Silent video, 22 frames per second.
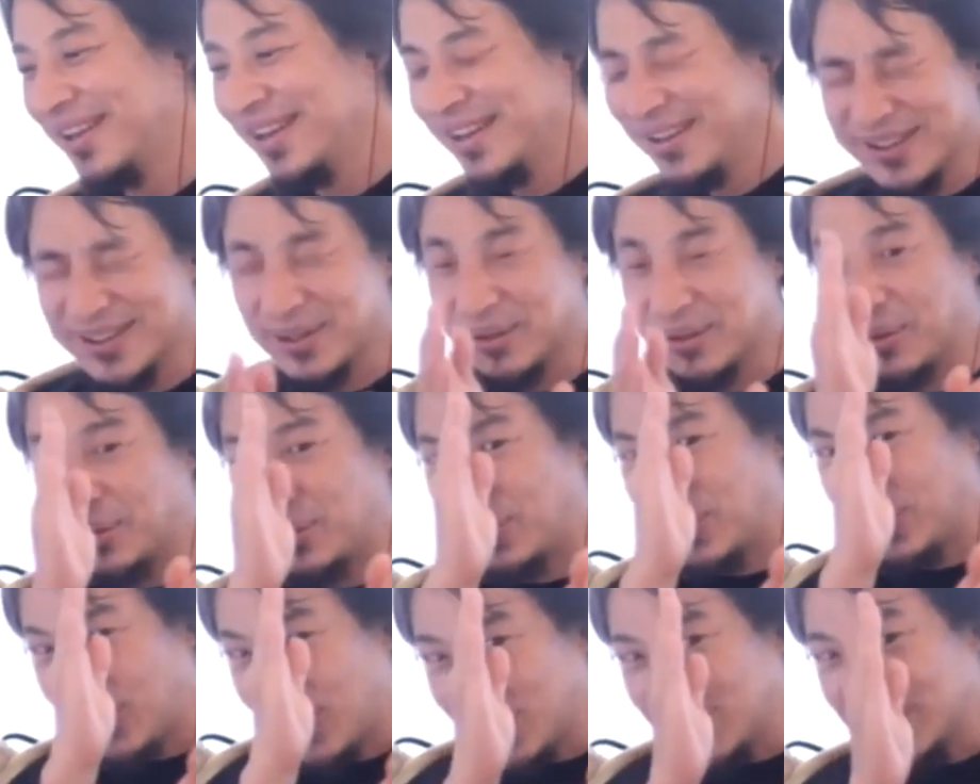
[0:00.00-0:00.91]
要はその、
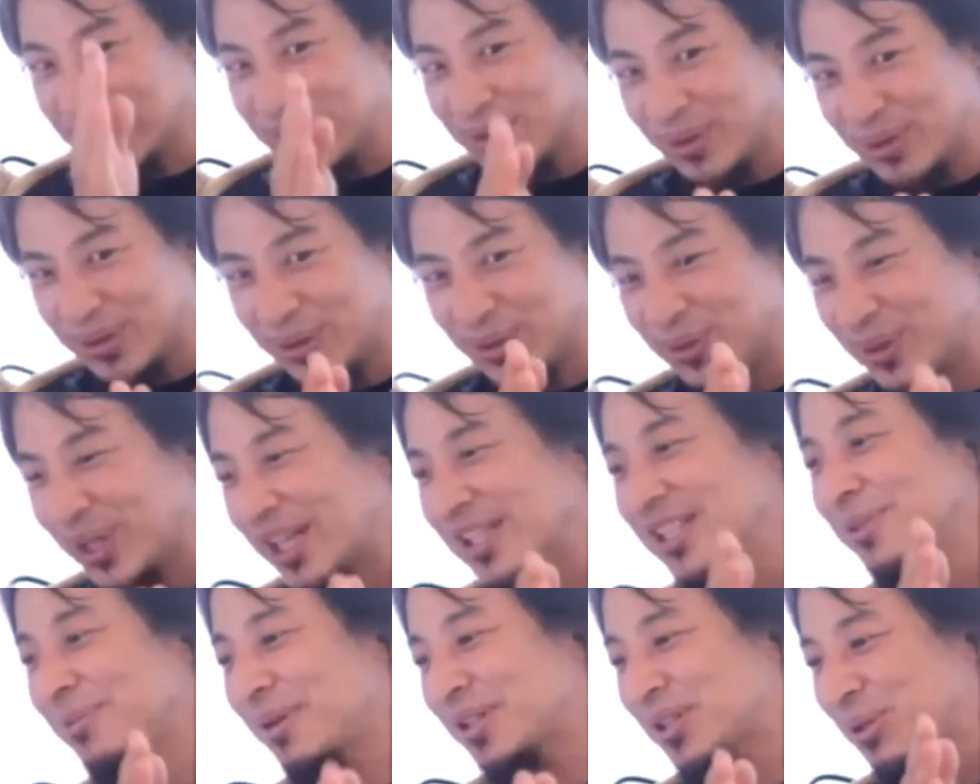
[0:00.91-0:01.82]
本当に同
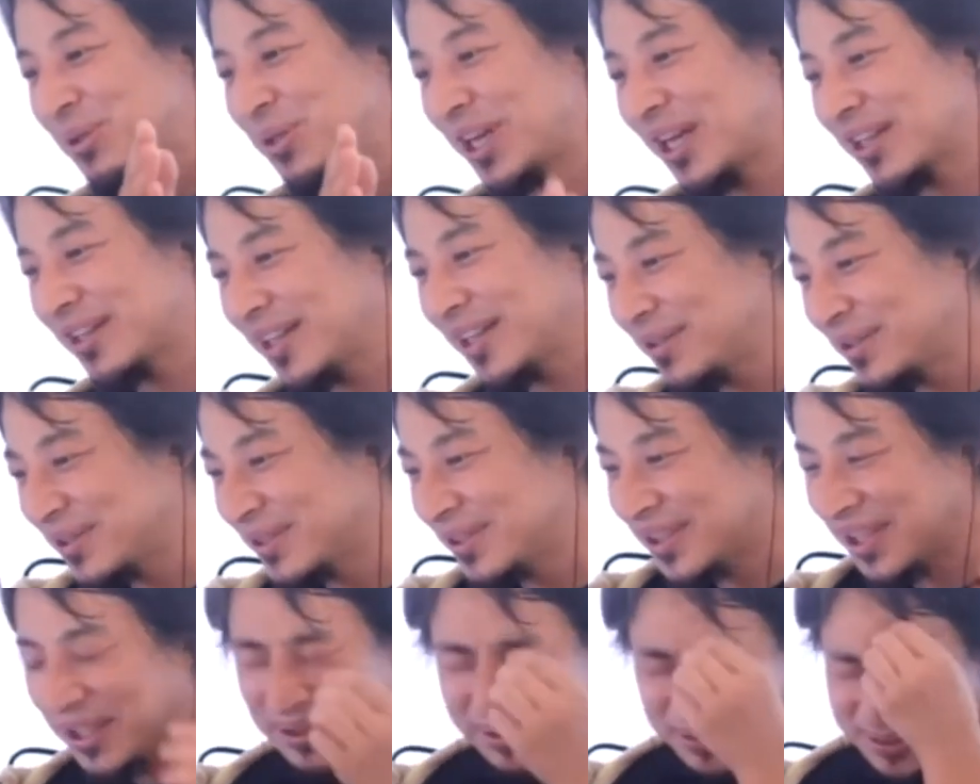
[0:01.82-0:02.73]
じ場所に当てるっ
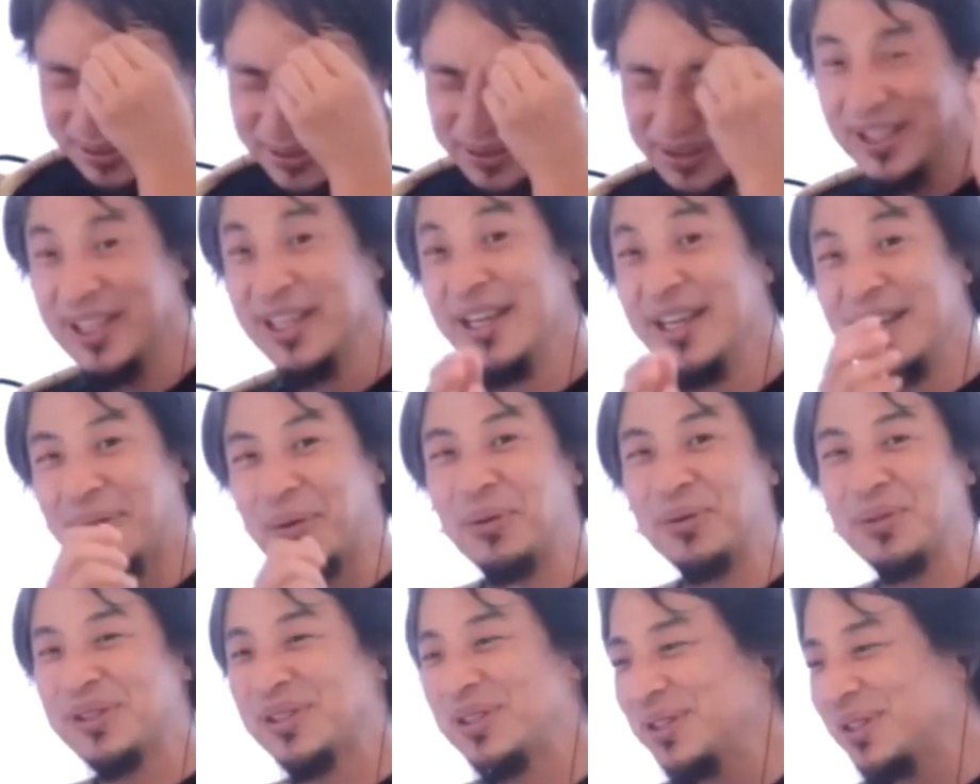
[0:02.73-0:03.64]
ていう、
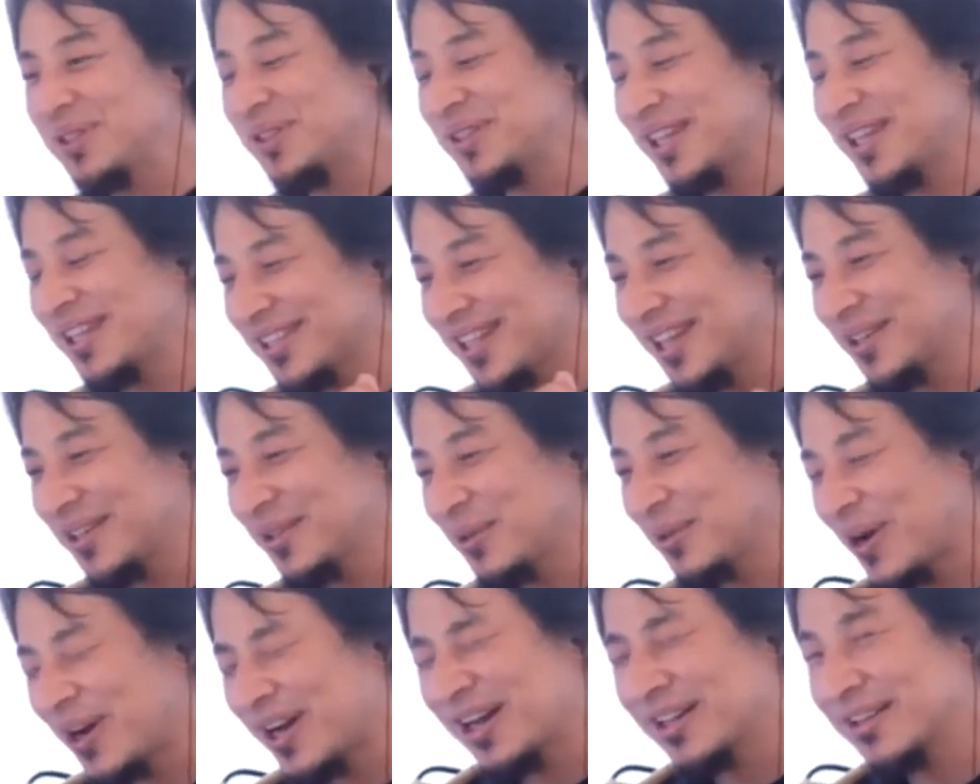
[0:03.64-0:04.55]
コツがちゃんと
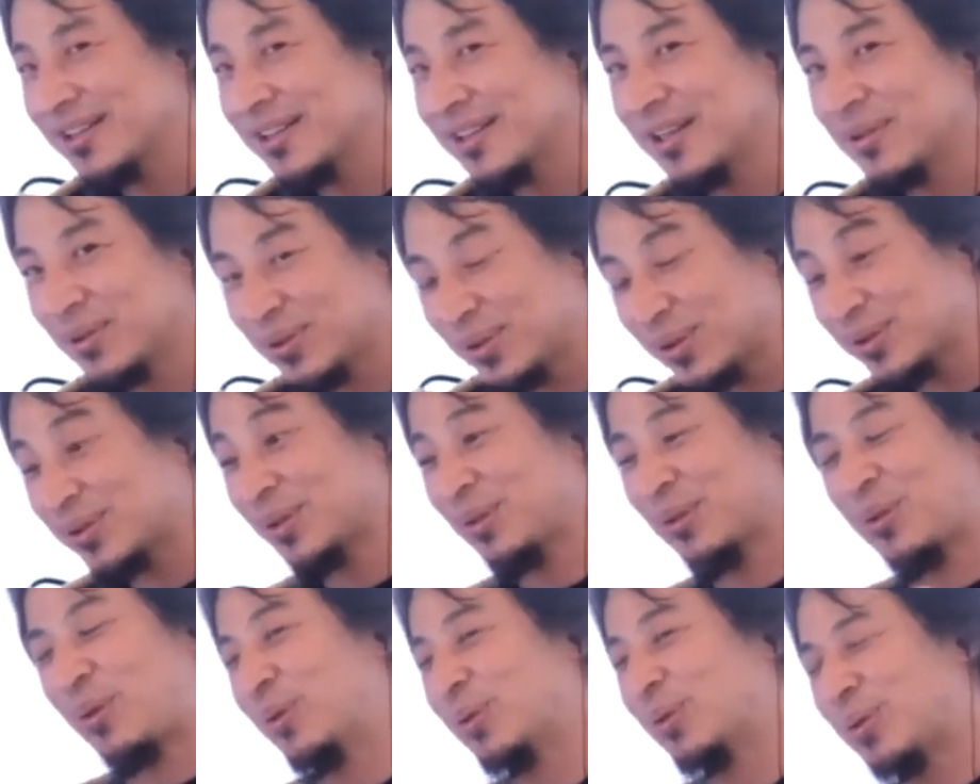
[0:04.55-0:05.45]
分かってるのと、その
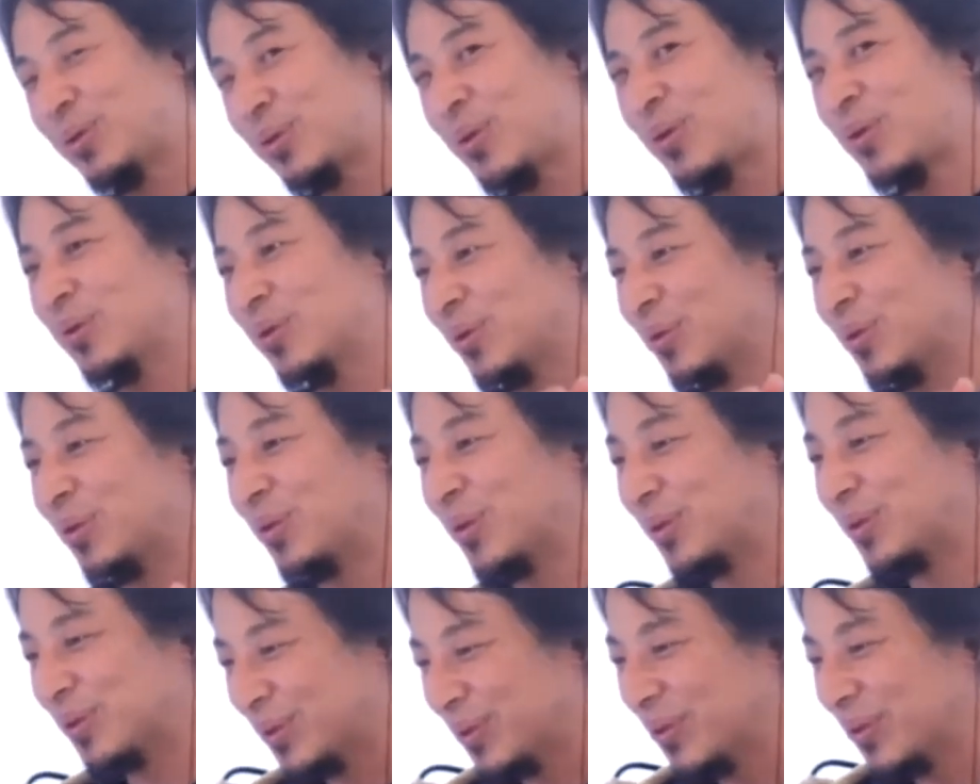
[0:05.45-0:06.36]
コントロールの能
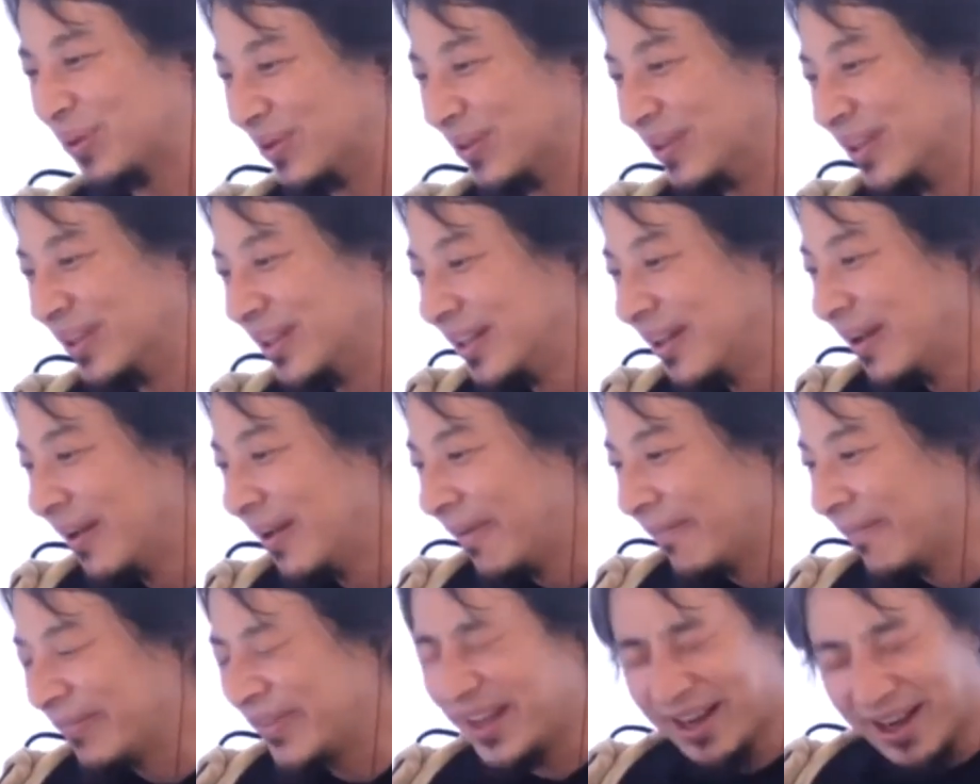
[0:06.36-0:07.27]
力と、
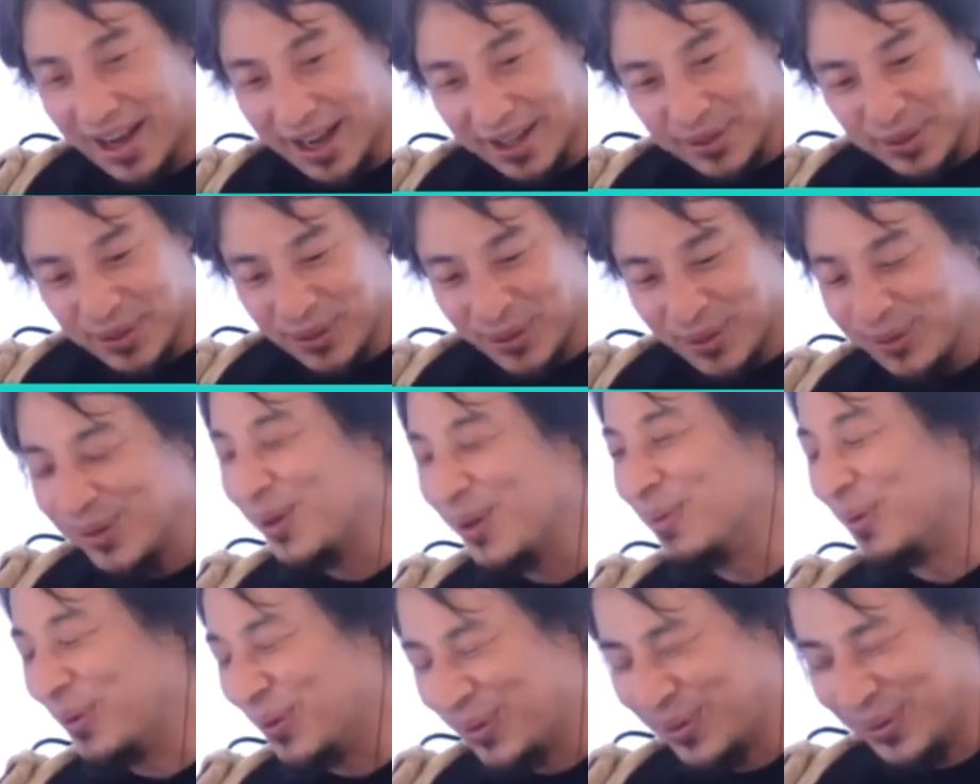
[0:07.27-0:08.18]
で、あの斧
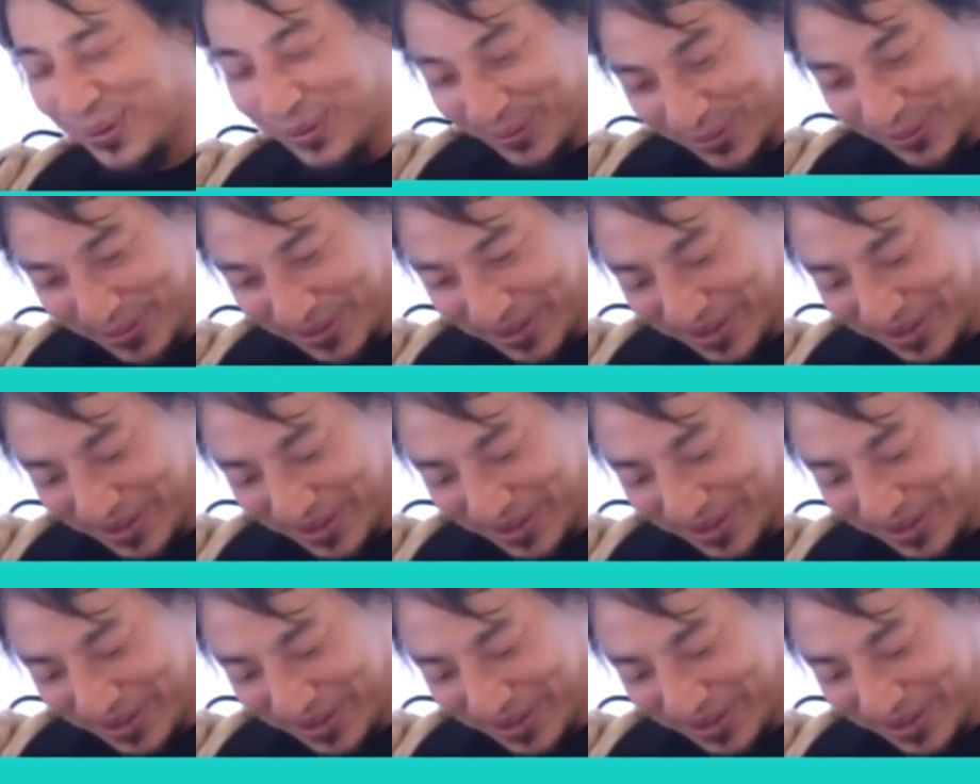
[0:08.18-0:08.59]
も、